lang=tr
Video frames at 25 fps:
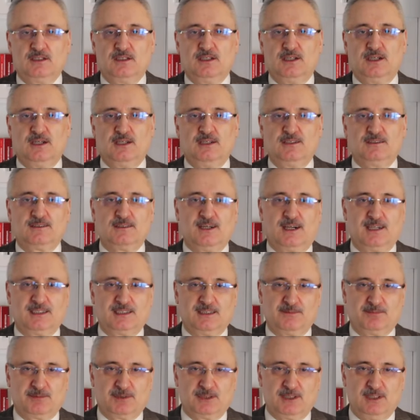Değerli
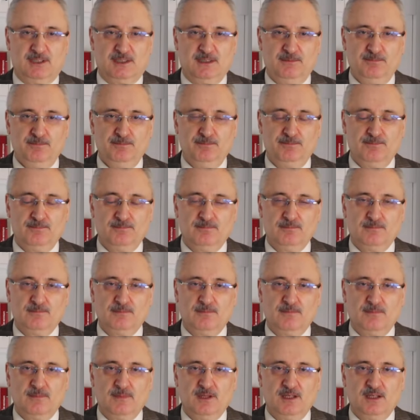takipçilerim,
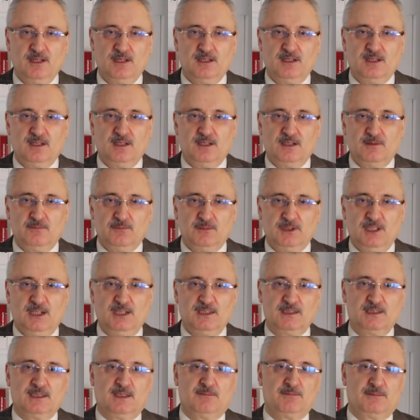
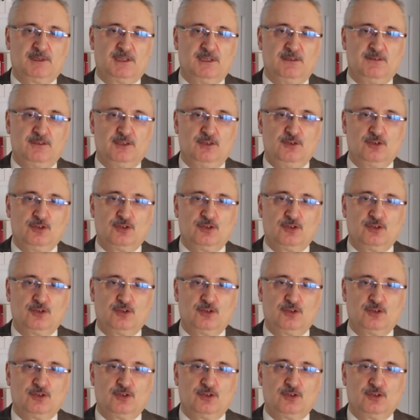Miyergem TV